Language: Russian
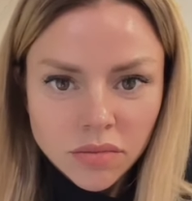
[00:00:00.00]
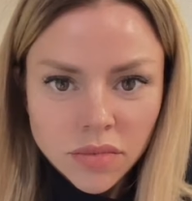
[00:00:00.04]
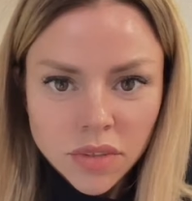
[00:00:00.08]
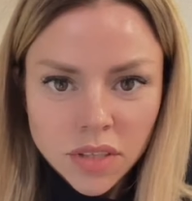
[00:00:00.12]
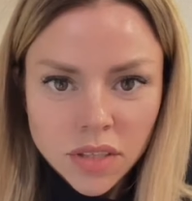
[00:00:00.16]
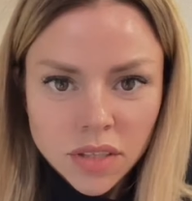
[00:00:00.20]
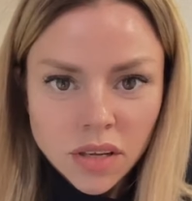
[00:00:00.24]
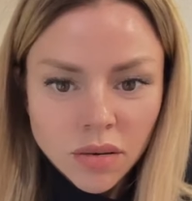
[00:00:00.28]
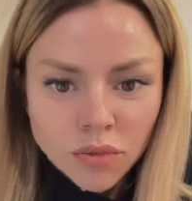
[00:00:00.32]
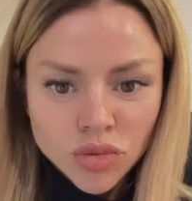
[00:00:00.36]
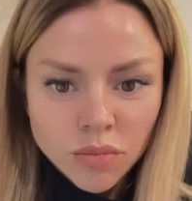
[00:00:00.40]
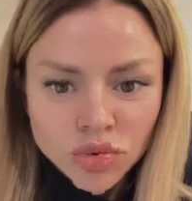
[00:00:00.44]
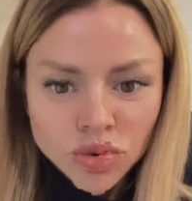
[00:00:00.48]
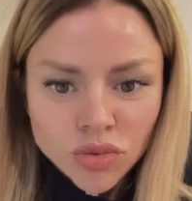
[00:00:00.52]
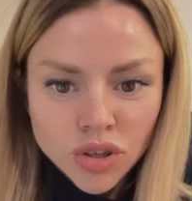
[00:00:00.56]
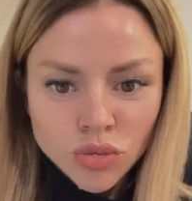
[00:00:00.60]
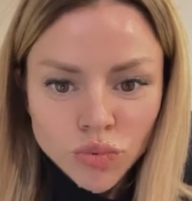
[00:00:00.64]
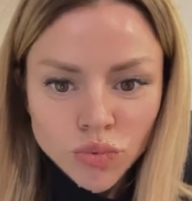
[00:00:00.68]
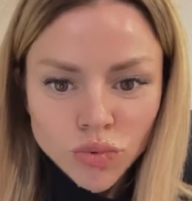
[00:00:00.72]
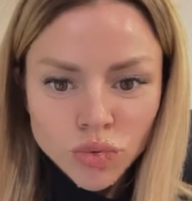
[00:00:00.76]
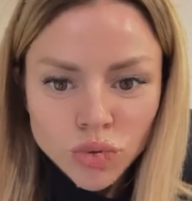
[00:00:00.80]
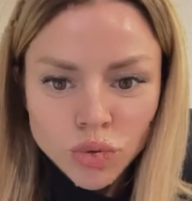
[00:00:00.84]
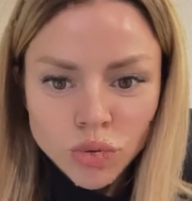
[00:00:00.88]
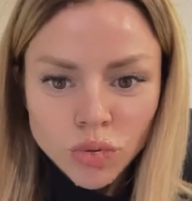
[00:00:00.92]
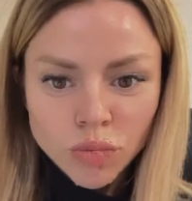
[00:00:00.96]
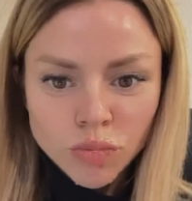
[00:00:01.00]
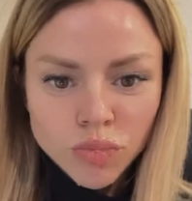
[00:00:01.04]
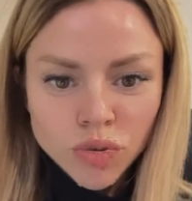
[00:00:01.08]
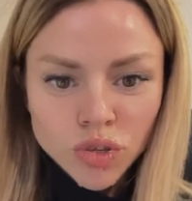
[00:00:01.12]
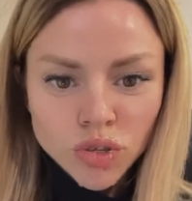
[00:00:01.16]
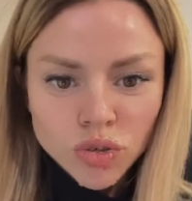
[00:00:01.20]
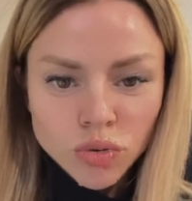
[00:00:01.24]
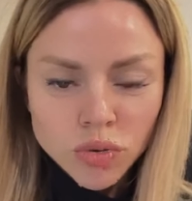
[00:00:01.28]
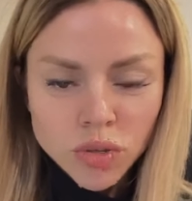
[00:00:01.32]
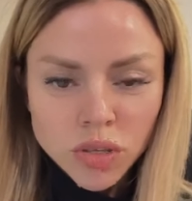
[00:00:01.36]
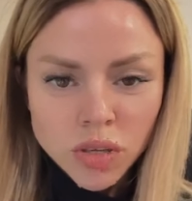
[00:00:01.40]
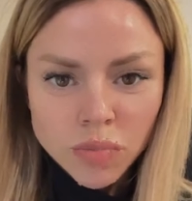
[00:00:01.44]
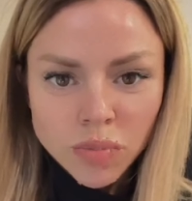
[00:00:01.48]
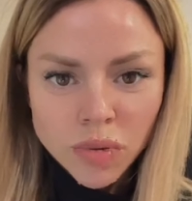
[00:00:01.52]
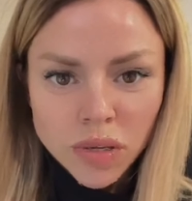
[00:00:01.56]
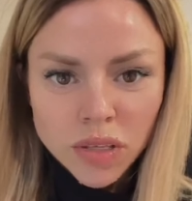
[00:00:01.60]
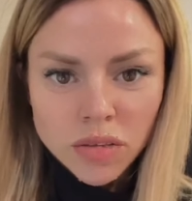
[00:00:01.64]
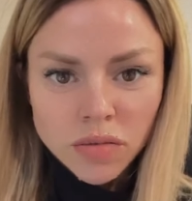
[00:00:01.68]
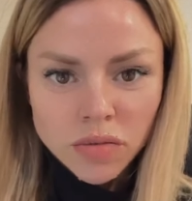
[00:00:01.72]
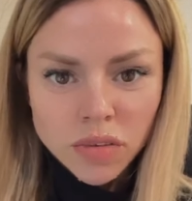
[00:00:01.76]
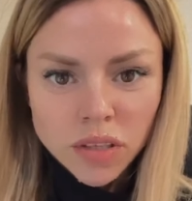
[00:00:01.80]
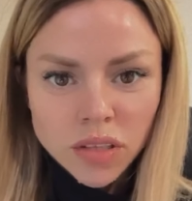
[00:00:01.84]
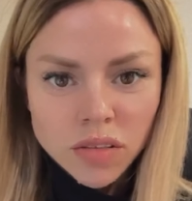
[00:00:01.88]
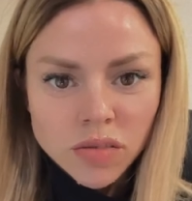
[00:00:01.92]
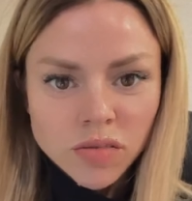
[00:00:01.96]
Не знаю, почему сегодня пришлось
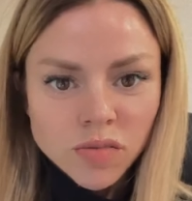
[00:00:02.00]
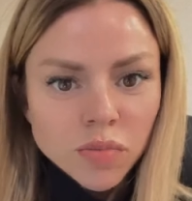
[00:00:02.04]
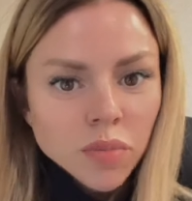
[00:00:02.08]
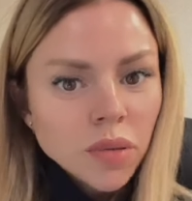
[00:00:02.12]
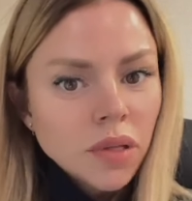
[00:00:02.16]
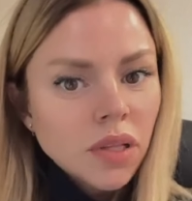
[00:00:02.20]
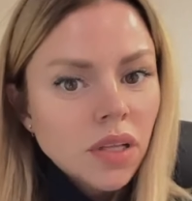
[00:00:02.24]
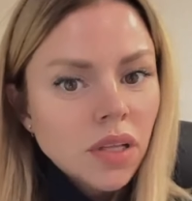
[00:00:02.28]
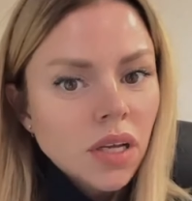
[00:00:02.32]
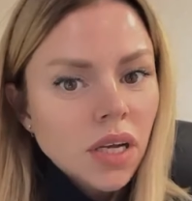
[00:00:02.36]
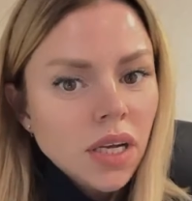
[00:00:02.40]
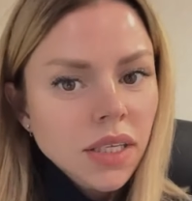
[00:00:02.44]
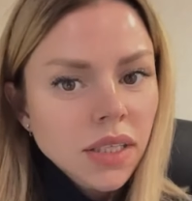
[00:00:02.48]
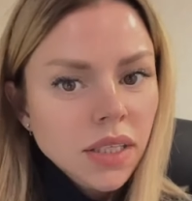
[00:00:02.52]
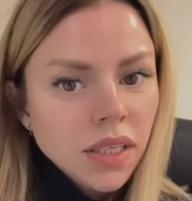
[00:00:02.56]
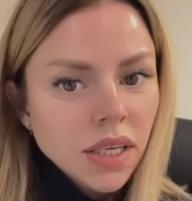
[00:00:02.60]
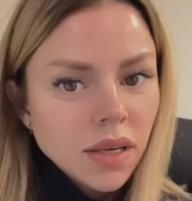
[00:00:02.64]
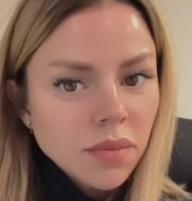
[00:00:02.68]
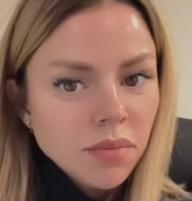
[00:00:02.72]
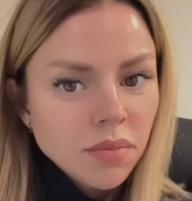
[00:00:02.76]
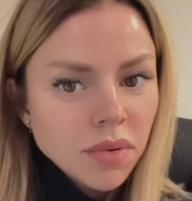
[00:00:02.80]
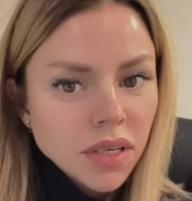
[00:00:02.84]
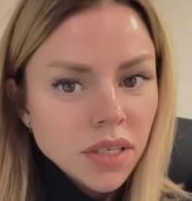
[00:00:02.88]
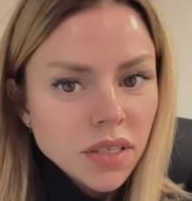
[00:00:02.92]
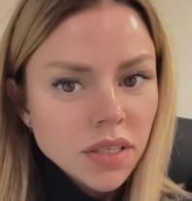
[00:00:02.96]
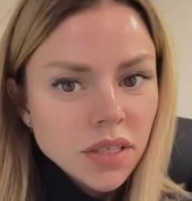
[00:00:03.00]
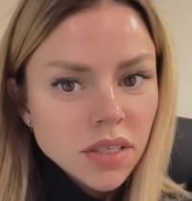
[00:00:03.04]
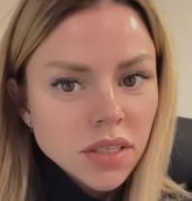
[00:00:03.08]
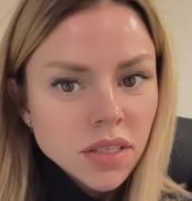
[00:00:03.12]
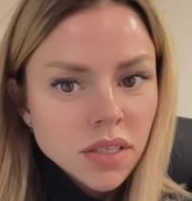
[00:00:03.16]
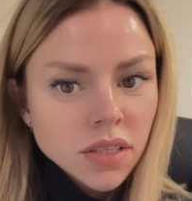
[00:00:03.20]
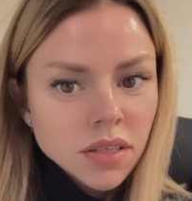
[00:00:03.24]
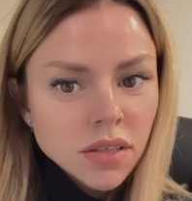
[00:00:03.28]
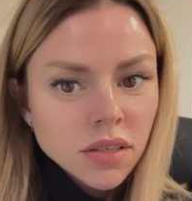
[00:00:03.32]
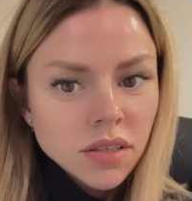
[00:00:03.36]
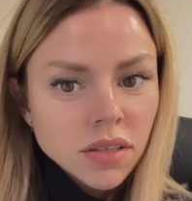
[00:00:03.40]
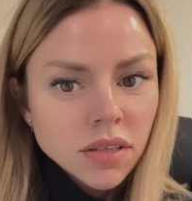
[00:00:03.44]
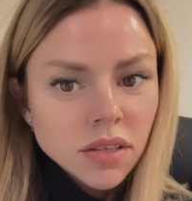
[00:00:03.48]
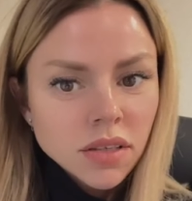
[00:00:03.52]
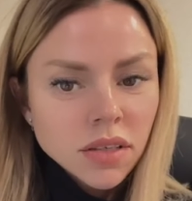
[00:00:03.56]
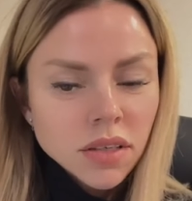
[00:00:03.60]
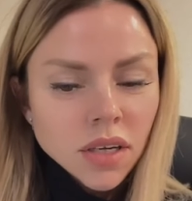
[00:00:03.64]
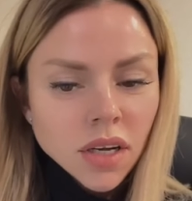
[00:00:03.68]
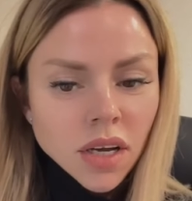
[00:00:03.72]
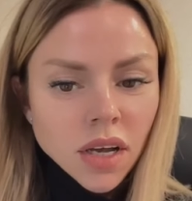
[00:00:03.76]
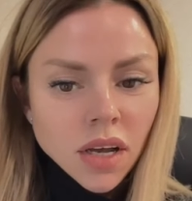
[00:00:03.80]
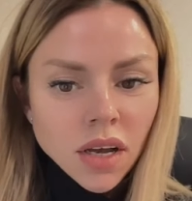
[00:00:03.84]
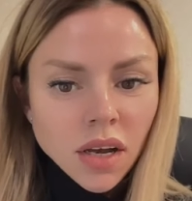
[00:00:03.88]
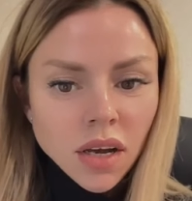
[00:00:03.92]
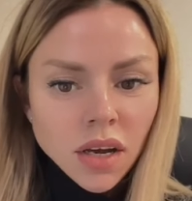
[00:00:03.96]
опять звонить в Билайн и опять э,
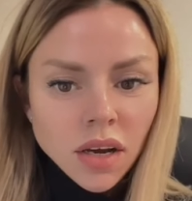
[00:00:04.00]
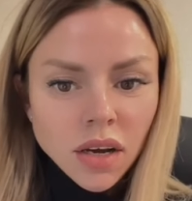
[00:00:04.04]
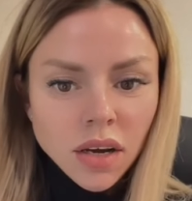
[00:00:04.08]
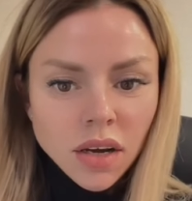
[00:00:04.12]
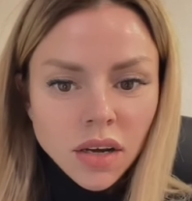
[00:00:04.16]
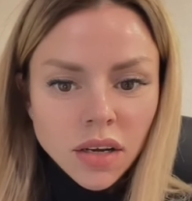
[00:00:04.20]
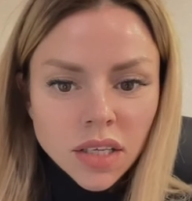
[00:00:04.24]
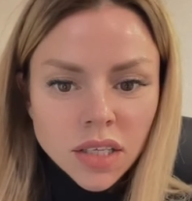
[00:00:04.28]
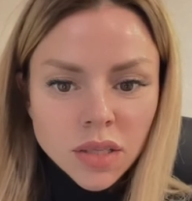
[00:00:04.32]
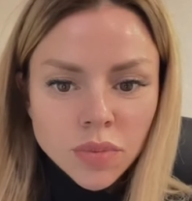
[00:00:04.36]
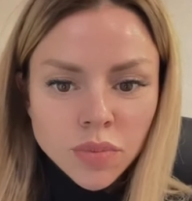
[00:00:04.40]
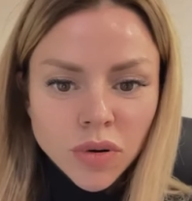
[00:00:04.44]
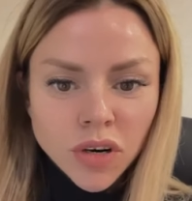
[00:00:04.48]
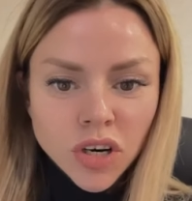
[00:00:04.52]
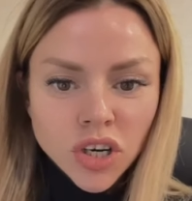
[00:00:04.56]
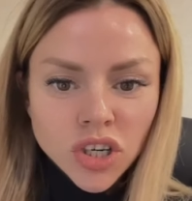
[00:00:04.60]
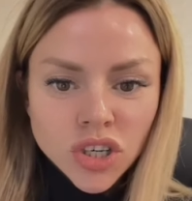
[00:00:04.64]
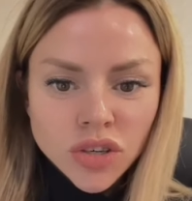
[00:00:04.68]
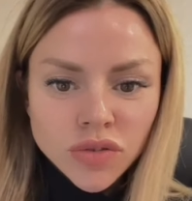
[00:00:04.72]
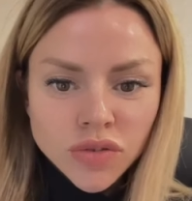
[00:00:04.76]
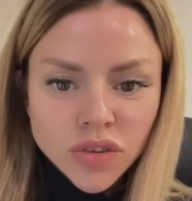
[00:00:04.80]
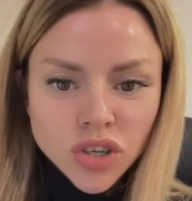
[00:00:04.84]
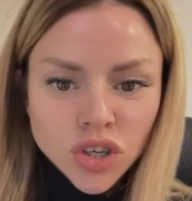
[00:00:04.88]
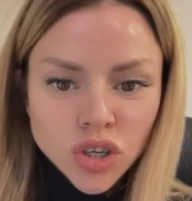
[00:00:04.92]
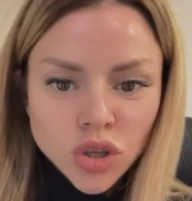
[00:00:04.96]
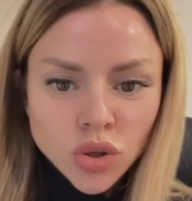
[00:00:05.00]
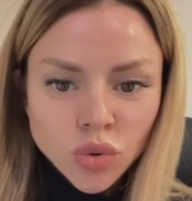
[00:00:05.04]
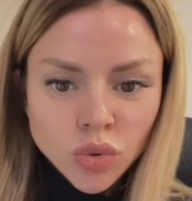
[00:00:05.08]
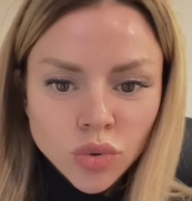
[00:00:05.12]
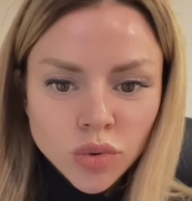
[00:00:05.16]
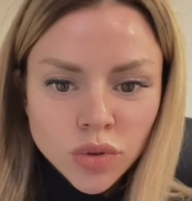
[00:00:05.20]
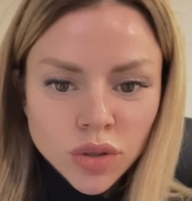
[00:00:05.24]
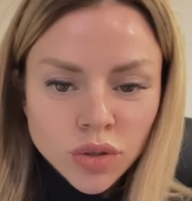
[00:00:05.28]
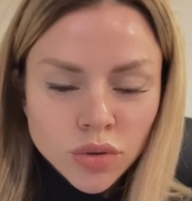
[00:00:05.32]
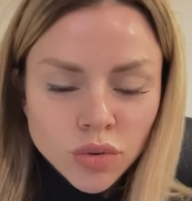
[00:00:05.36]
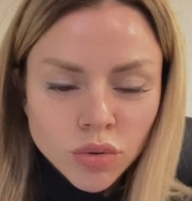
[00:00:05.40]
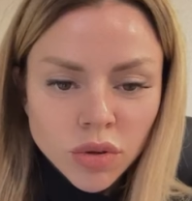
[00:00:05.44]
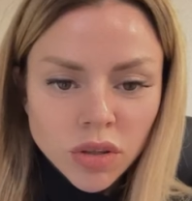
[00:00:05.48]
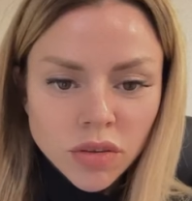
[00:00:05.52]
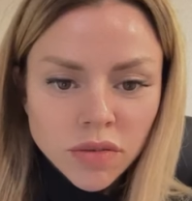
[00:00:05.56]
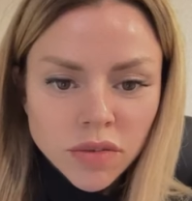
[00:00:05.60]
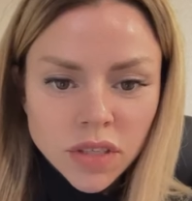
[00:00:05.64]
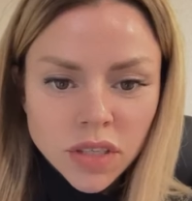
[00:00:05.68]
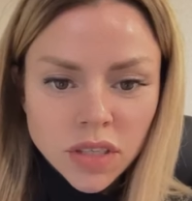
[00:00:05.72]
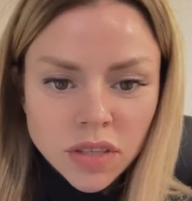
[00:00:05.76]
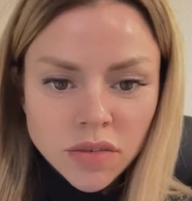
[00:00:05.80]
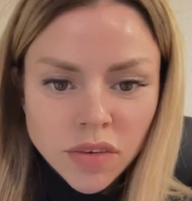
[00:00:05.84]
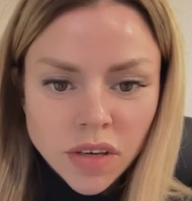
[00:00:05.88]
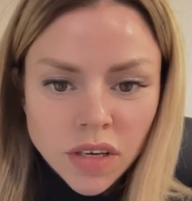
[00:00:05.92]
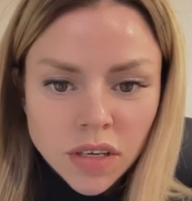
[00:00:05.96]
спрашивать, что с
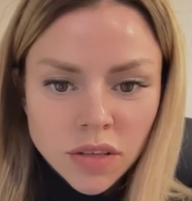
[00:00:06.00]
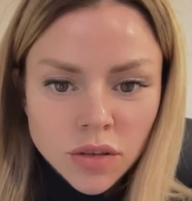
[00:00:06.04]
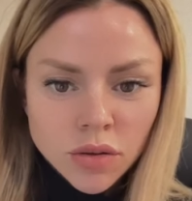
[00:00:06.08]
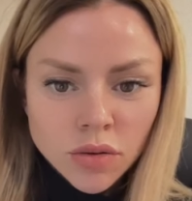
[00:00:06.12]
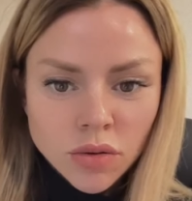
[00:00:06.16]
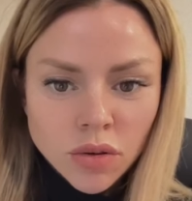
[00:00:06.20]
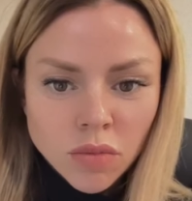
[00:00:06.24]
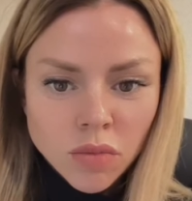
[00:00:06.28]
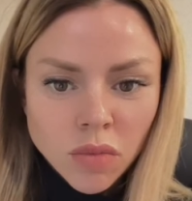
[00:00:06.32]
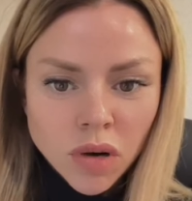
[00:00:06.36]
сотовой связью.